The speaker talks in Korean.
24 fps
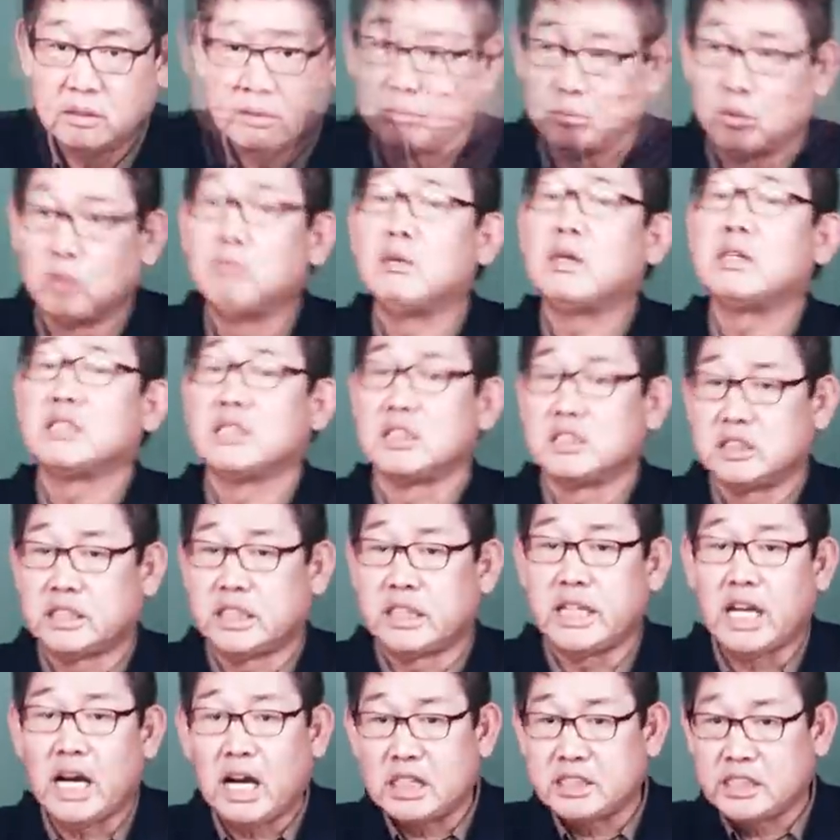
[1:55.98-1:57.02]
못
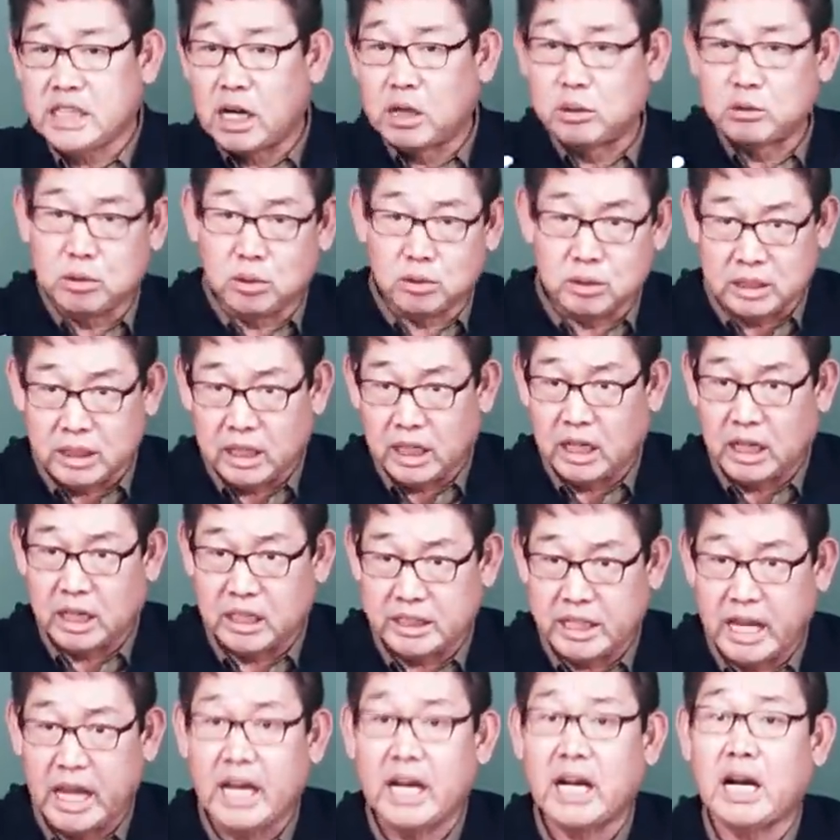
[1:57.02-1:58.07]
만나지. 내가
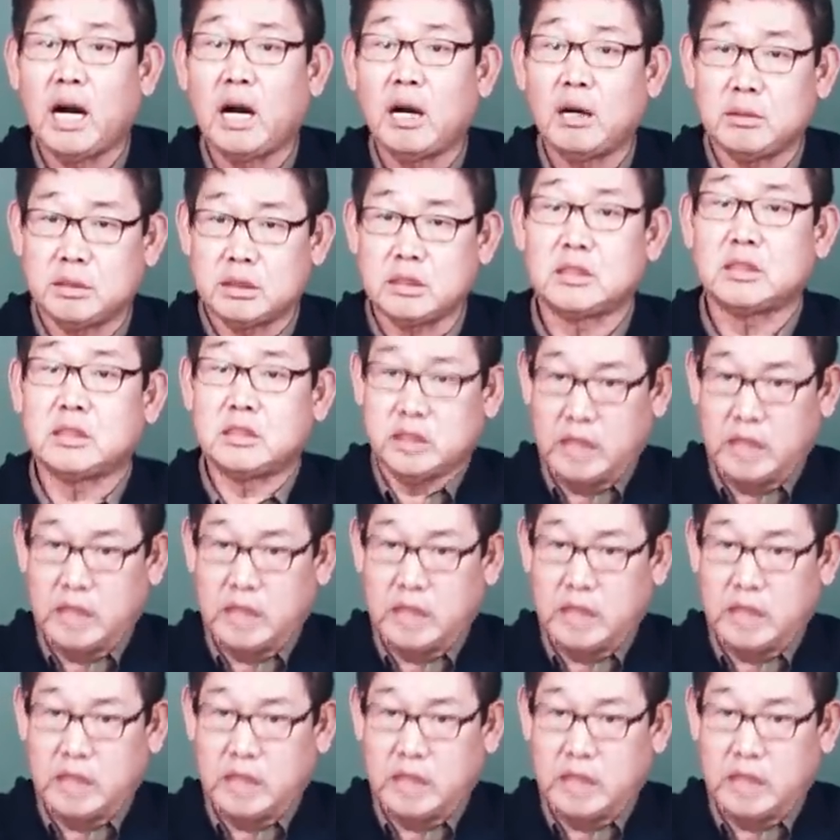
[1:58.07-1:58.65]
장성이라 내가